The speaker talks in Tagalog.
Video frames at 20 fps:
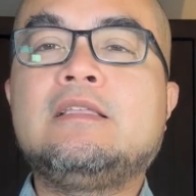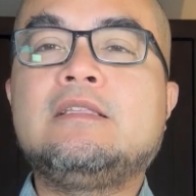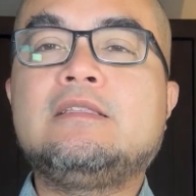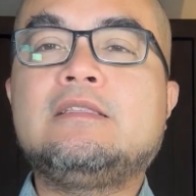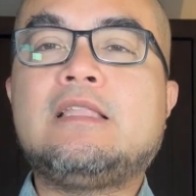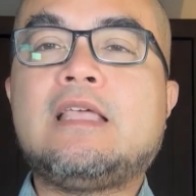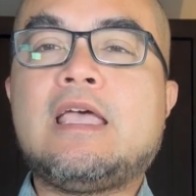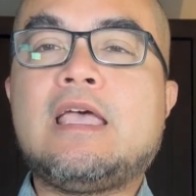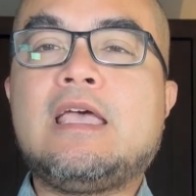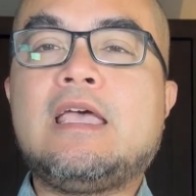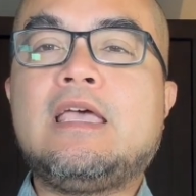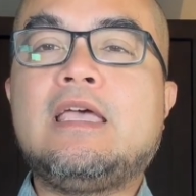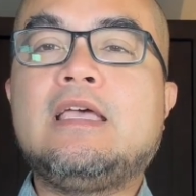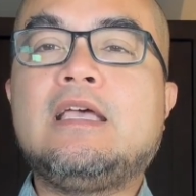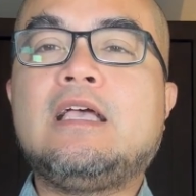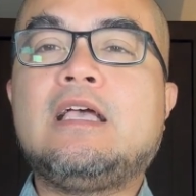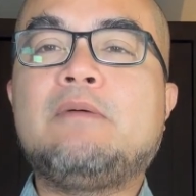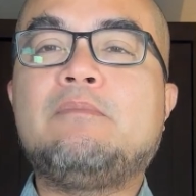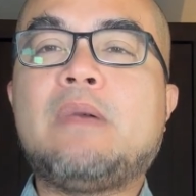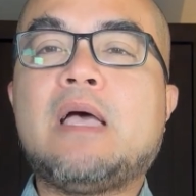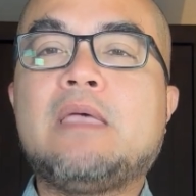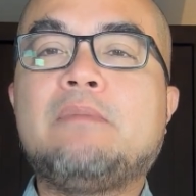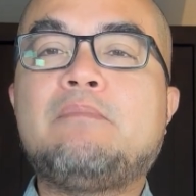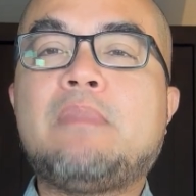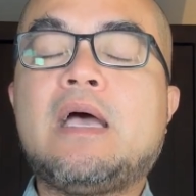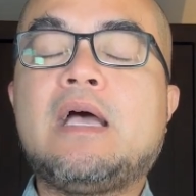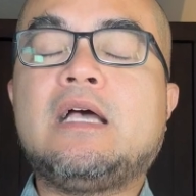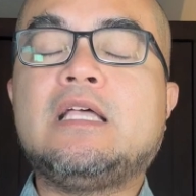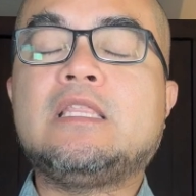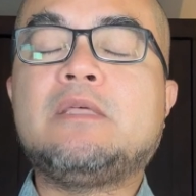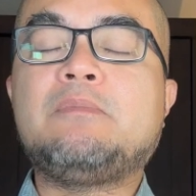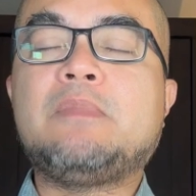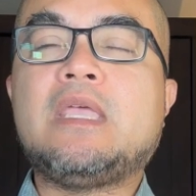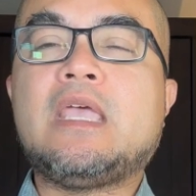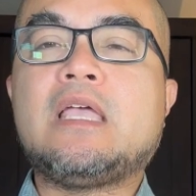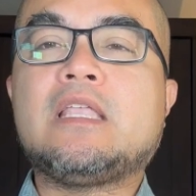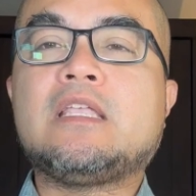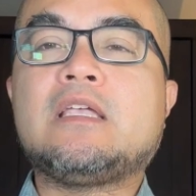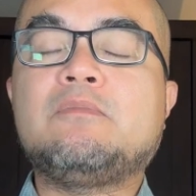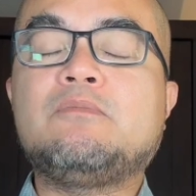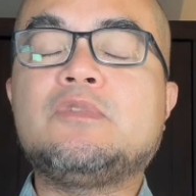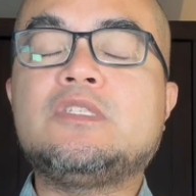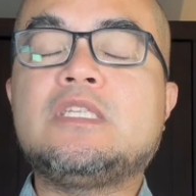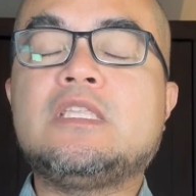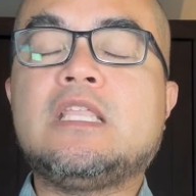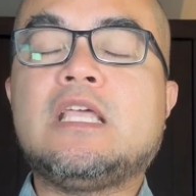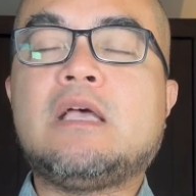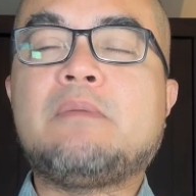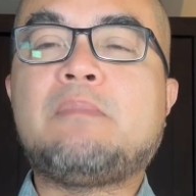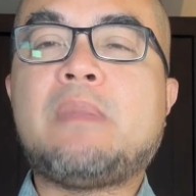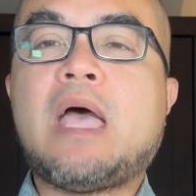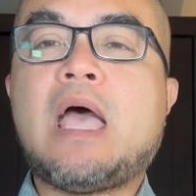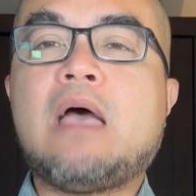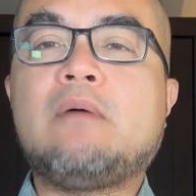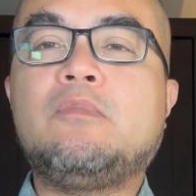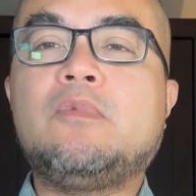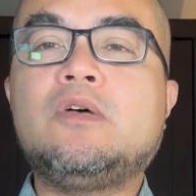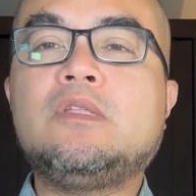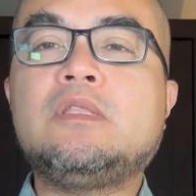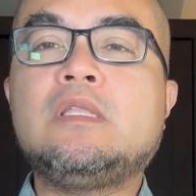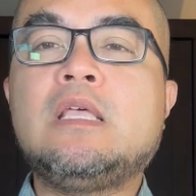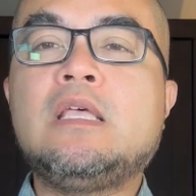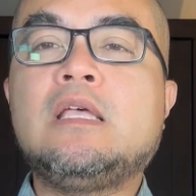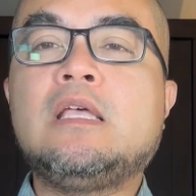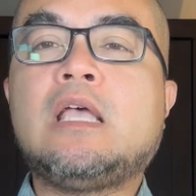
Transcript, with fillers: Te, kabay pa nga namian kamo sa nga pahamot.